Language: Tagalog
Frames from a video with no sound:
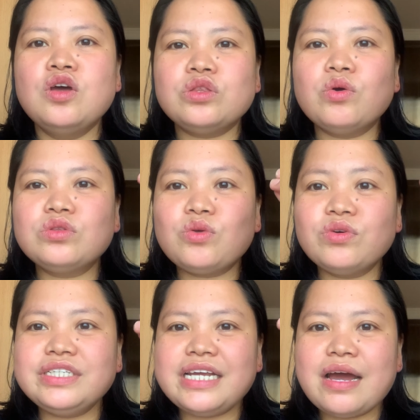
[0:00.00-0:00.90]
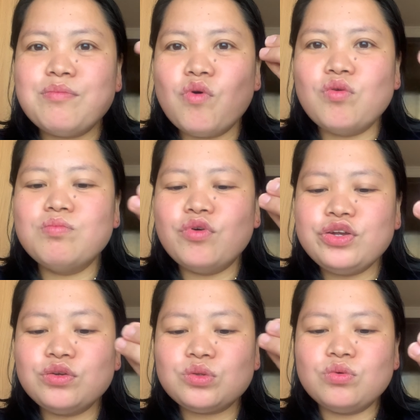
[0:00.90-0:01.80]
tugtog niya, buong buo
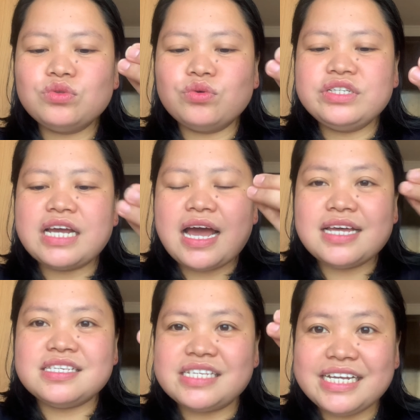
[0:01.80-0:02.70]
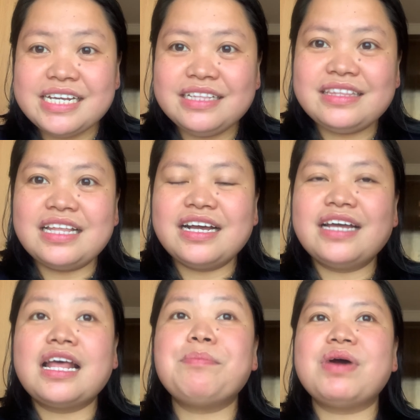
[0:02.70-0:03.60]
yung tugtog niya as in talaga
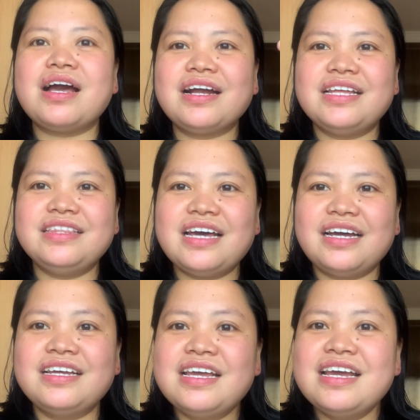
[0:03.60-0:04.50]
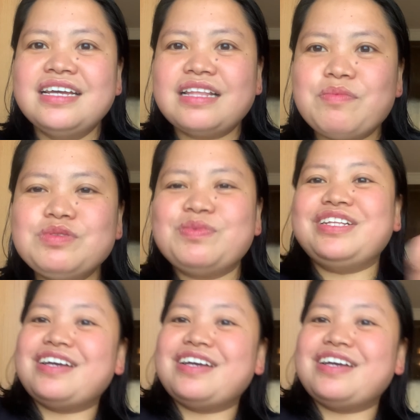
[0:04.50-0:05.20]
napakaganda. Tapos pwede